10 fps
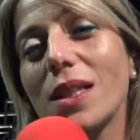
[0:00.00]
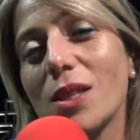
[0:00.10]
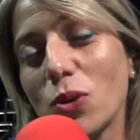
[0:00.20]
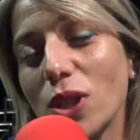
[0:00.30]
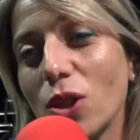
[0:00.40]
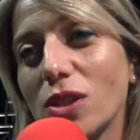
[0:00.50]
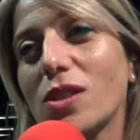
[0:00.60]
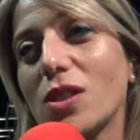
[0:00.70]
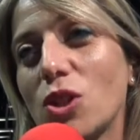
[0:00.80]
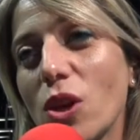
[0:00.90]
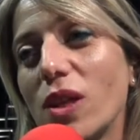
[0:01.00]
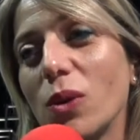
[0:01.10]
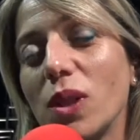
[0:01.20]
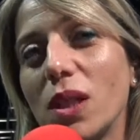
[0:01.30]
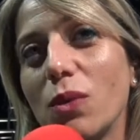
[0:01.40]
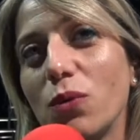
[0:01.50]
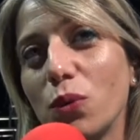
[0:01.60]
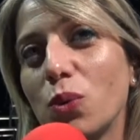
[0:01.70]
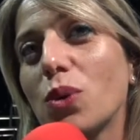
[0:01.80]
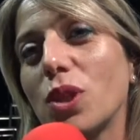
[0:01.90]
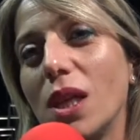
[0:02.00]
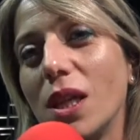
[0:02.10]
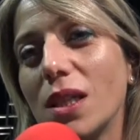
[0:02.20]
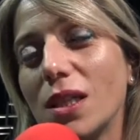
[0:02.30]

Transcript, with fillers: che sono i nostri giovani, quindi il futuro del,